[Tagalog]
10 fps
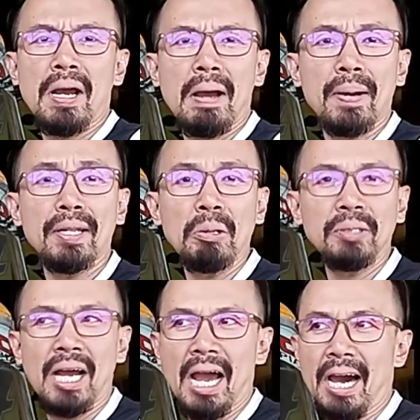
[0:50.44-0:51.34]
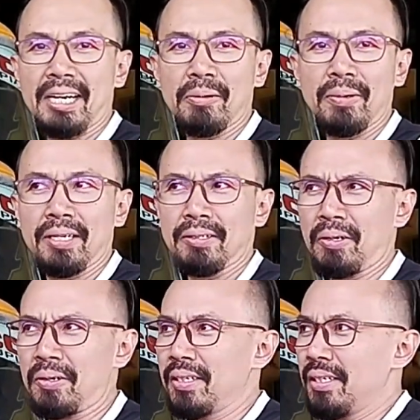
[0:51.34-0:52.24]
mga panahon ng araw eh,
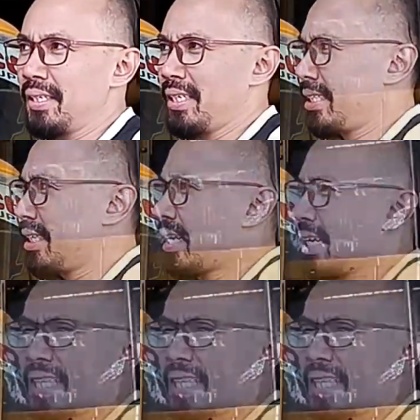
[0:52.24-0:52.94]
no? Hindi niya